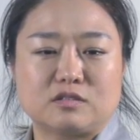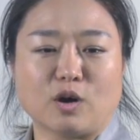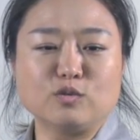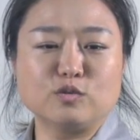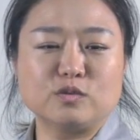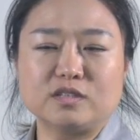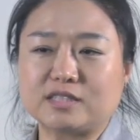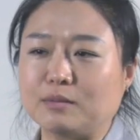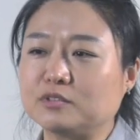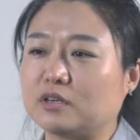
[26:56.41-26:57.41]
전우들이
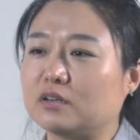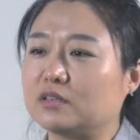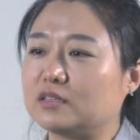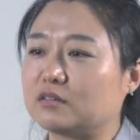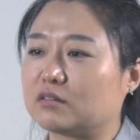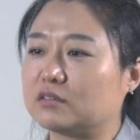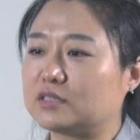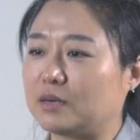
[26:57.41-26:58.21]
참전해서 그